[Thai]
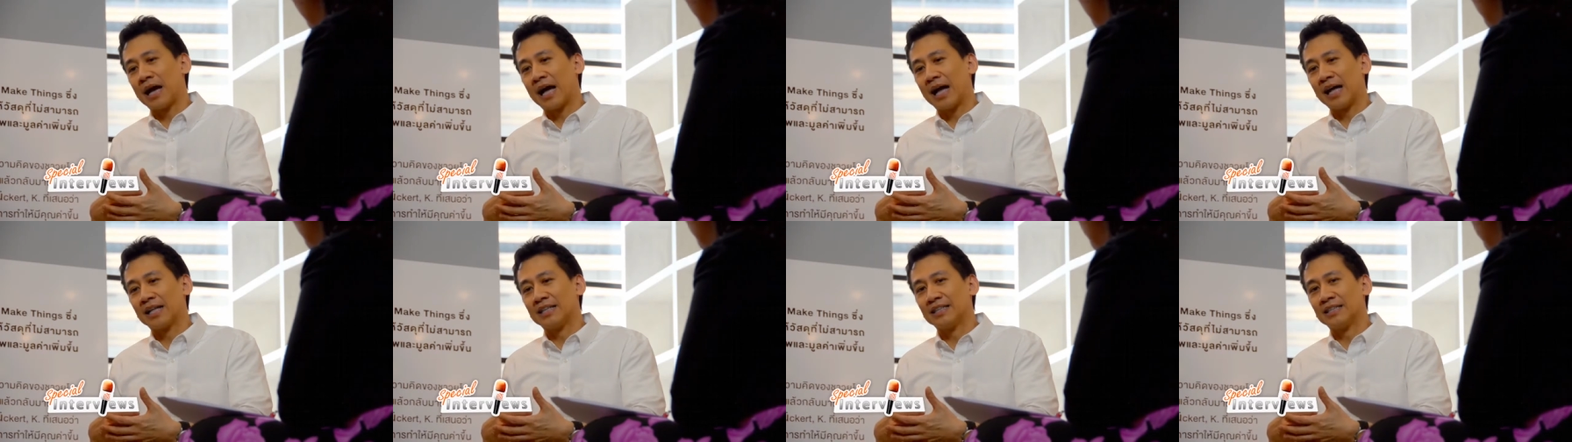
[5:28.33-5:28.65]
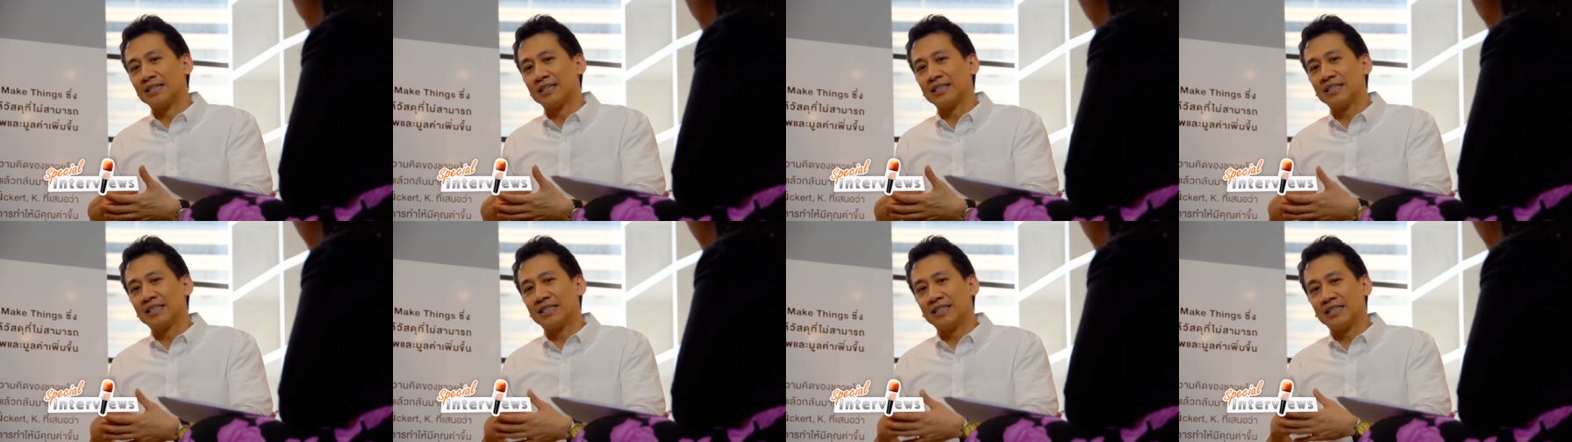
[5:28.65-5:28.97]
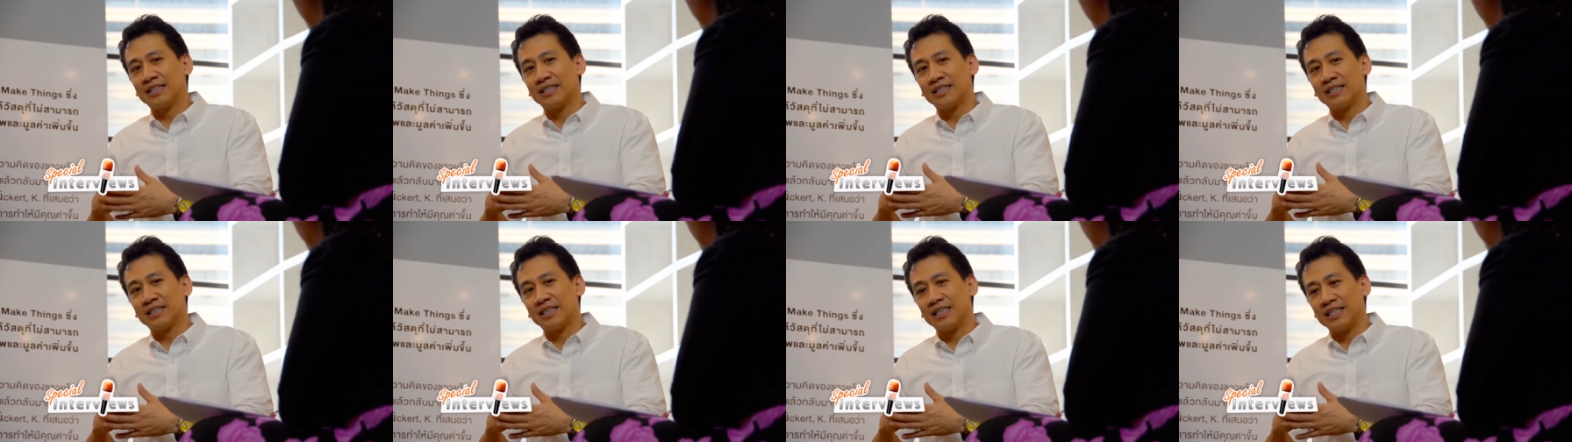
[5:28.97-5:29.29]
การ
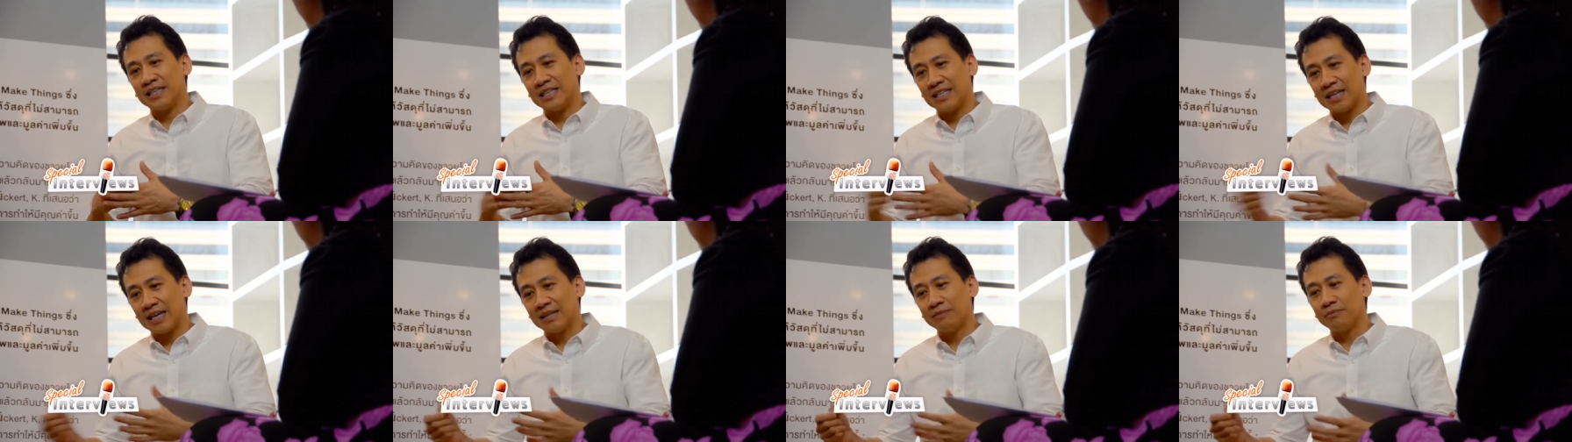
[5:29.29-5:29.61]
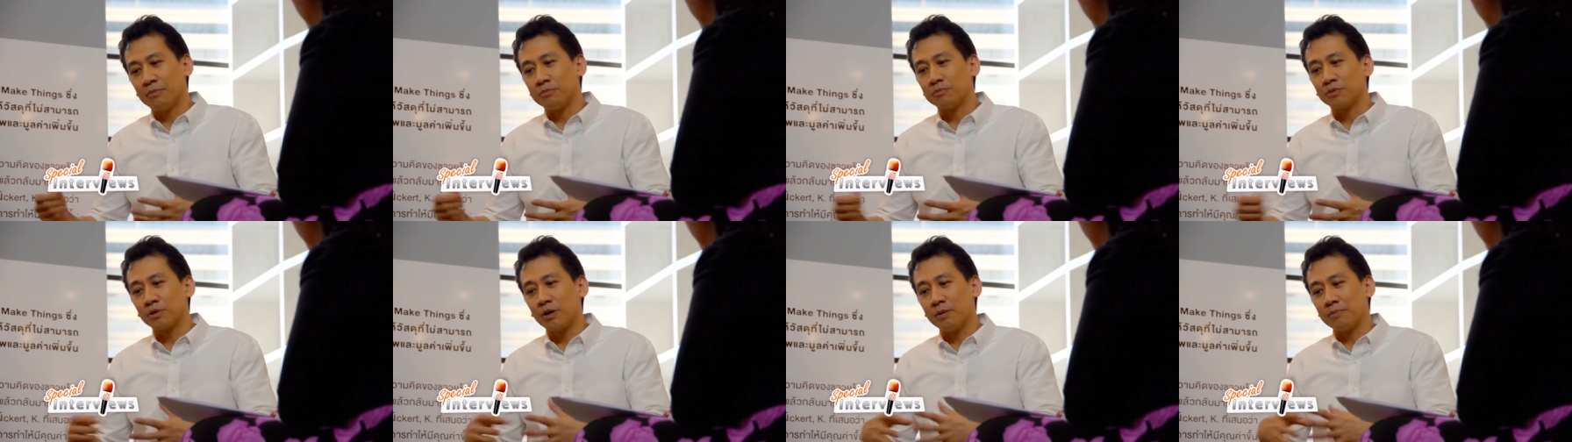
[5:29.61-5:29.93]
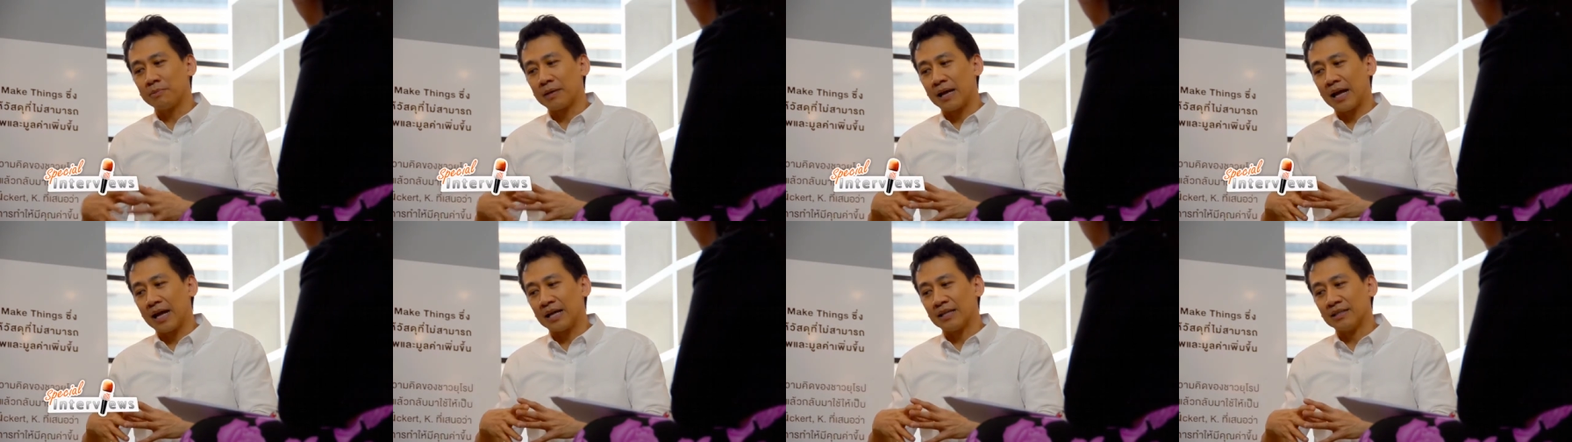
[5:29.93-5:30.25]
เขียน ผมช
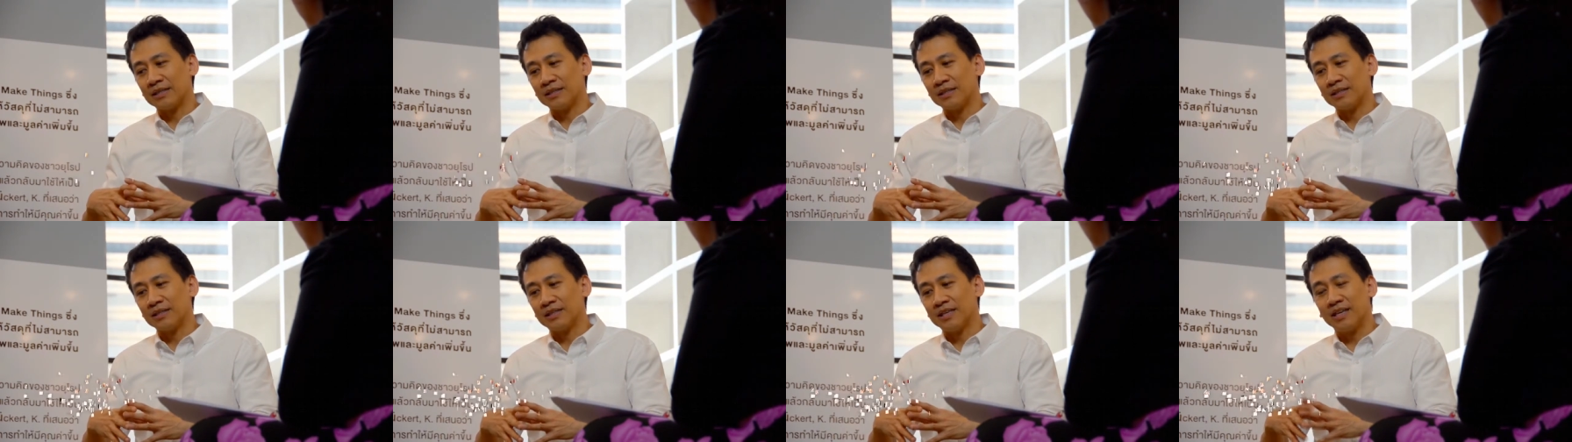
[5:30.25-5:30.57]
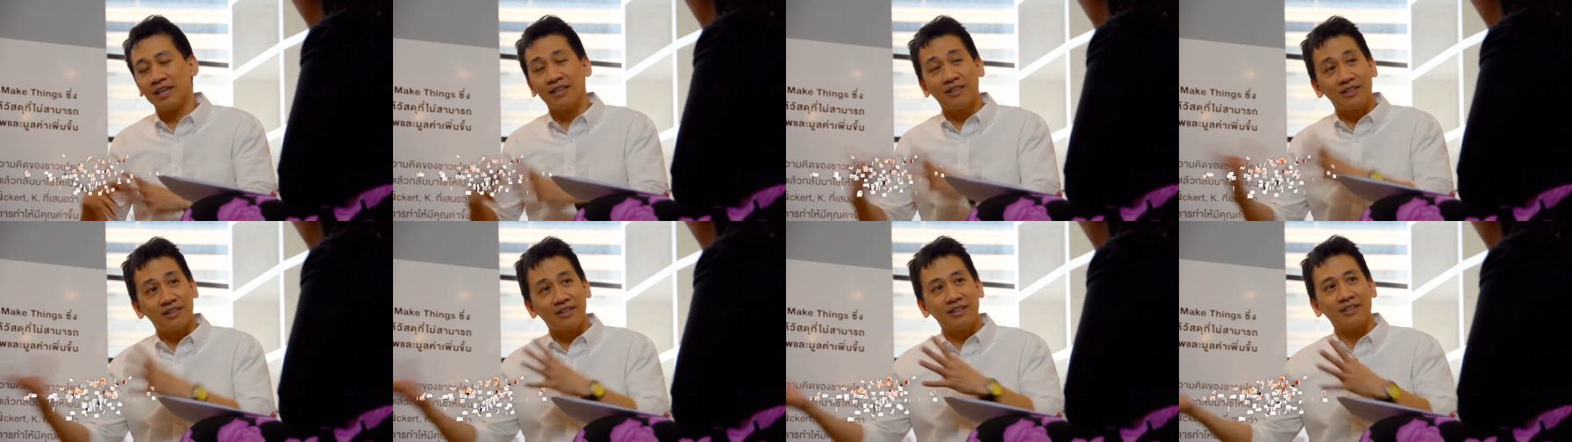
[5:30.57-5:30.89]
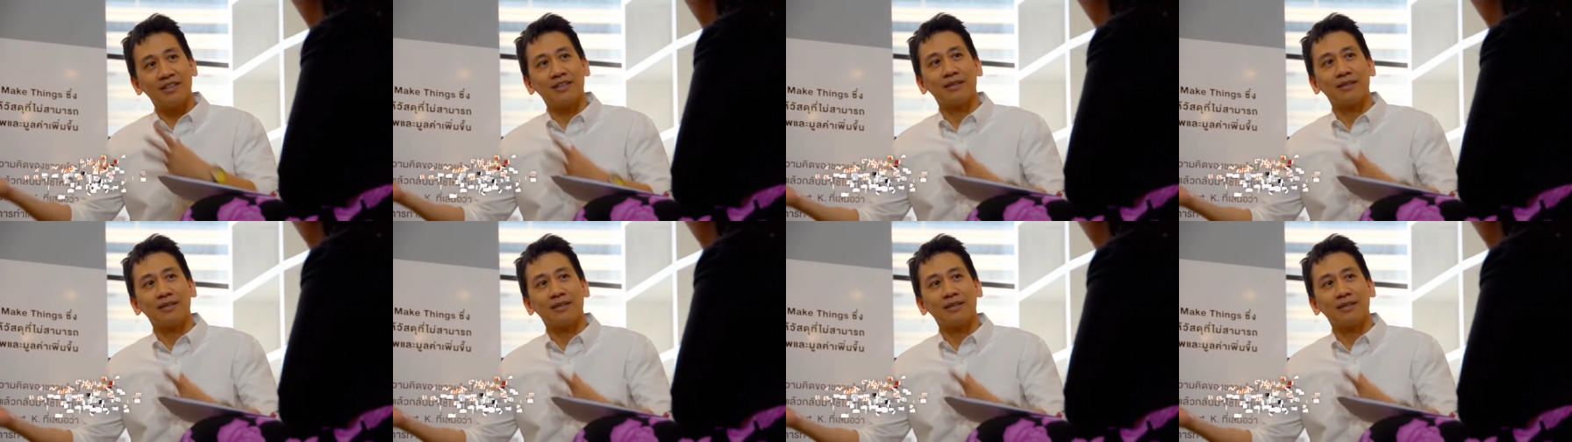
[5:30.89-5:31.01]
อบการคิด